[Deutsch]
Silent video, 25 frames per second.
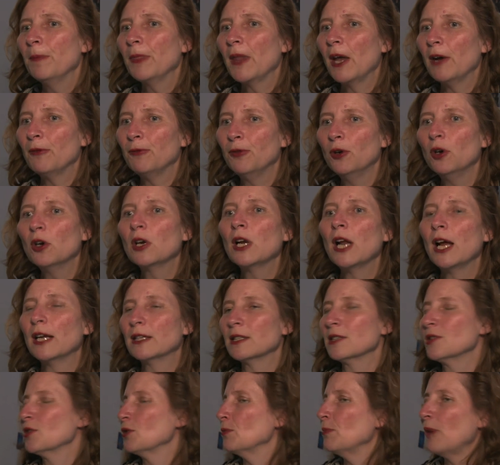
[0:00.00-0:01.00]
Herr Vogel
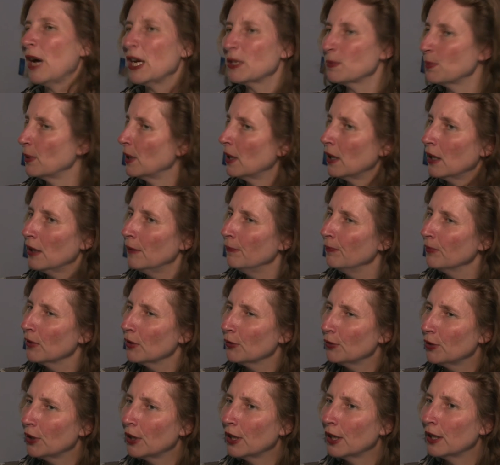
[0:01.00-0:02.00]
hat es zum Beispiel
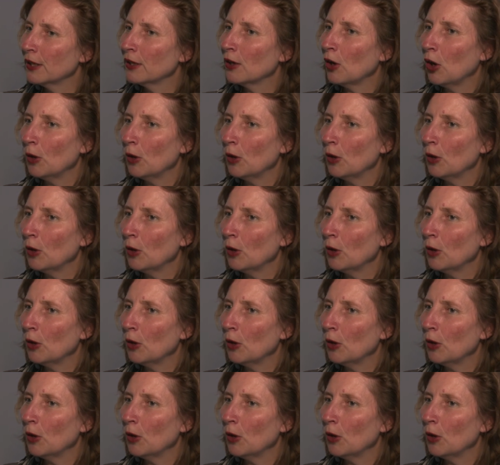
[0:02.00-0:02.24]
für den